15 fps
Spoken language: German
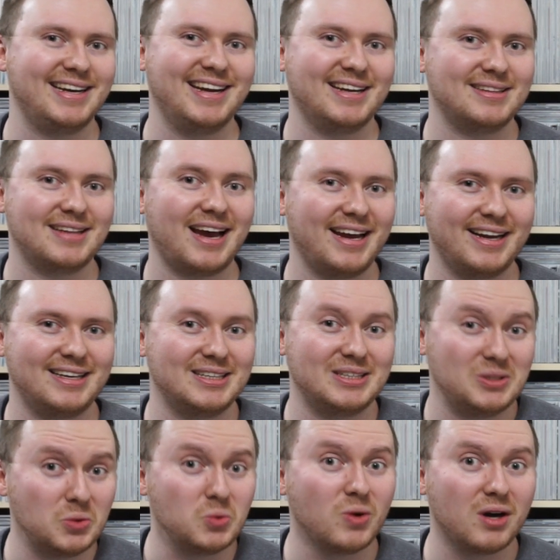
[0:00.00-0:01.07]
denn er hat
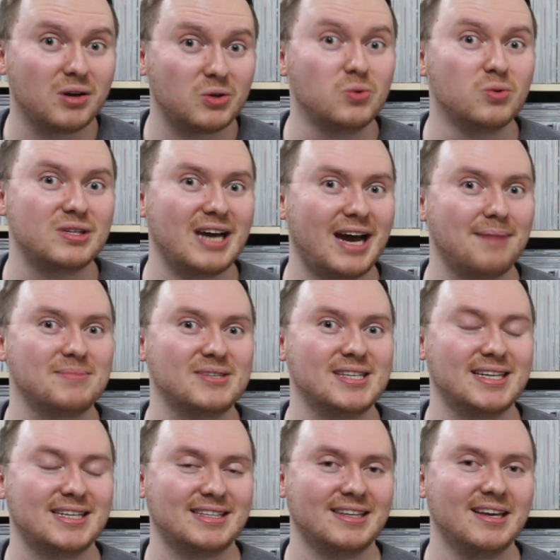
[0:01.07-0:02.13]
eigentlich nur gute
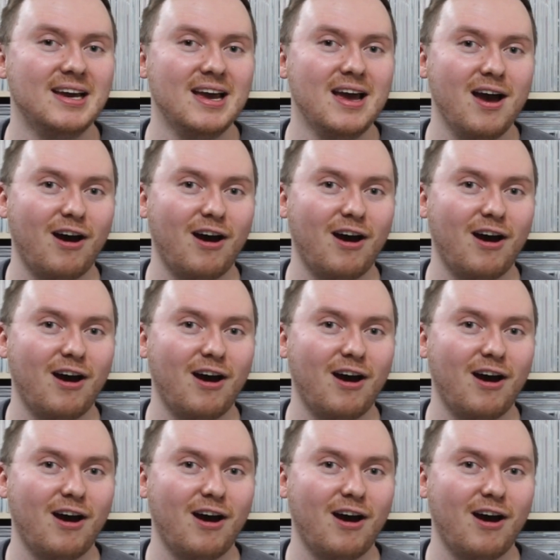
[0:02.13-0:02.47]
Absichten